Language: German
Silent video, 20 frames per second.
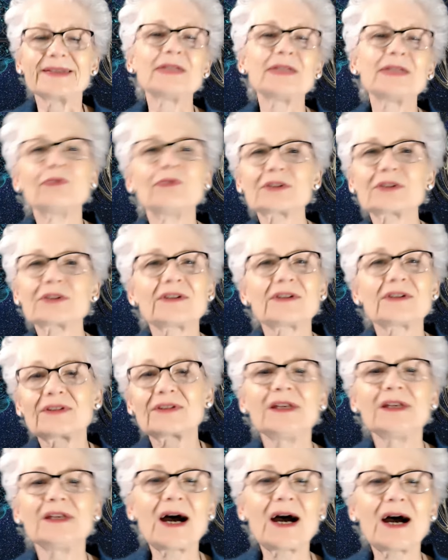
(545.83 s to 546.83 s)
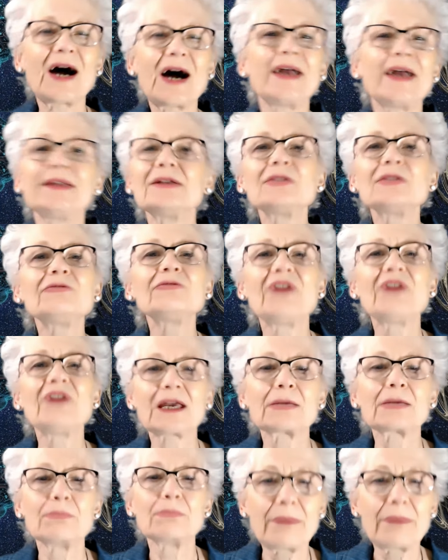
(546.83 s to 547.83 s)
dann wird es dir einen
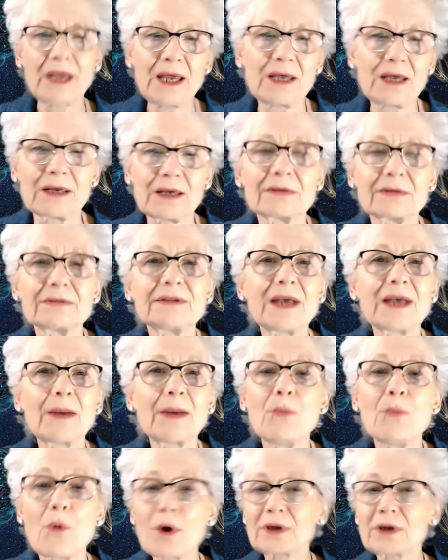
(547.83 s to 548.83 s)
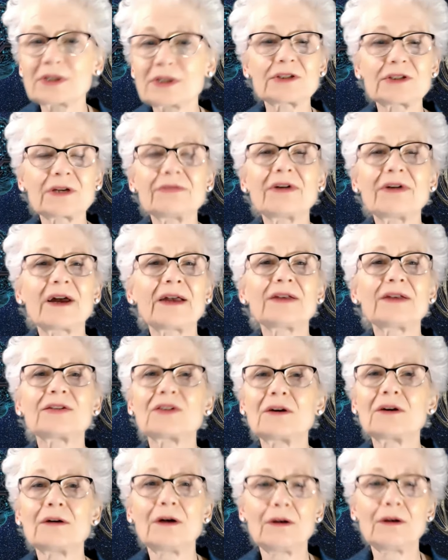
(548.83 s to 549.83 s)
Weg B, der
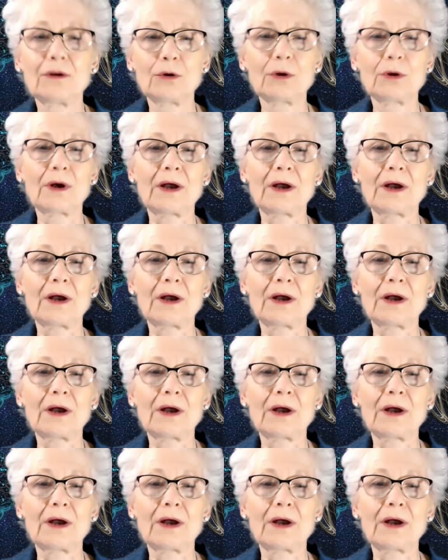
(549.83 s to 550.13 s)
möglicherweise